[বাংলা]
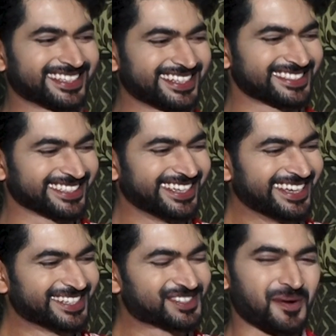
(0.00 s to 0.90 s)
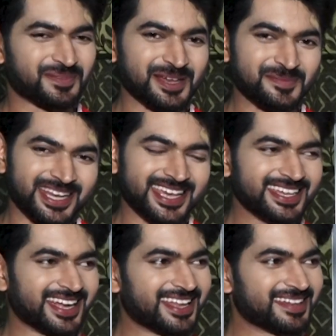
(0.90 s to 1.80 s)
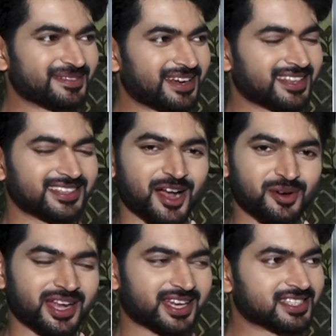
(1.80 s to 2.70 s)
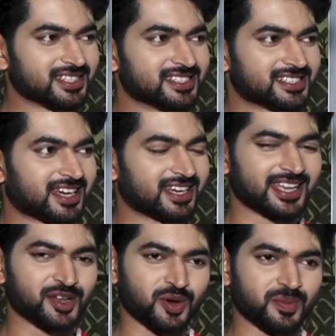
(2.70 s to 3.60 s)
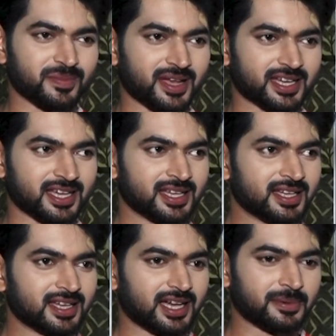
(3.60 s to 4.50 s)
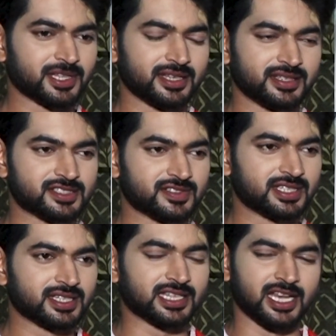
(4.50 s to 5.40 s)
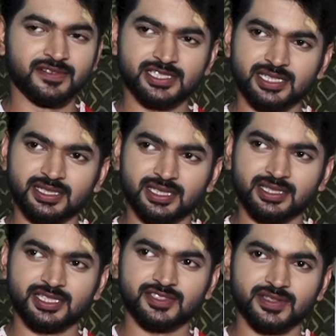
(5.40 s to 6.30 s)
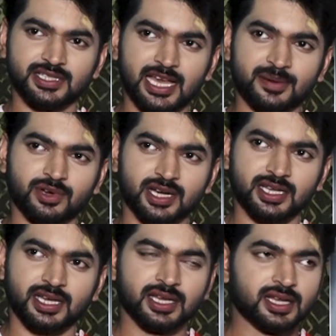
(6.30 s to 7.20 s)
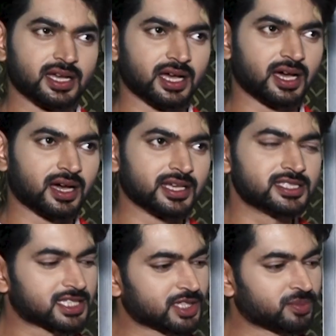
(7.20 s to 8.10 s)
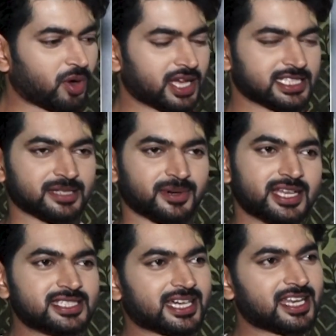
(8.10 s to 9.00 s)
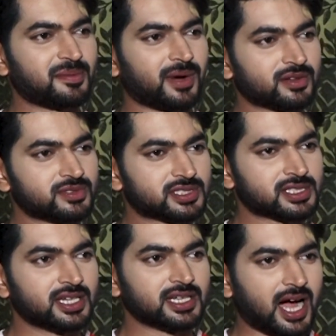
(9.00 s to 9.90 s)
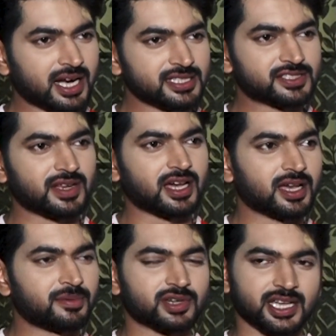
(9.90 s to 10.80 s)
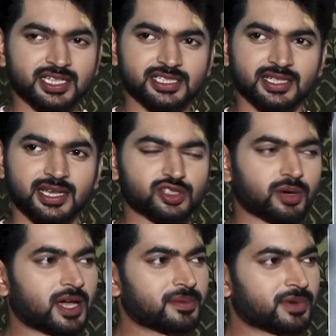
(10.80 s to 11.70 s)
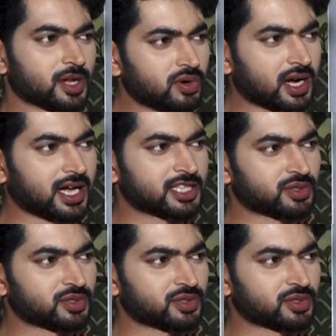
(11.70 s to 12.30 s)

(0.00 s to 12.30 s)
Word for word: ঠিক আছে সবটাই মিলেই এটা দারুণ একটা জিনিস আর এরকম একটা আমাদের ইন্ডাস্ট্রিতে টেলিভিশন ইন্ডাস্ট্রি এমন একটা ইনস্টিটিউট বলা যেতে পারে যেখানে মানুষ আর্টিস্টরা এবং টেকনিশিয়ানরা সবাই রেগুলার কাজ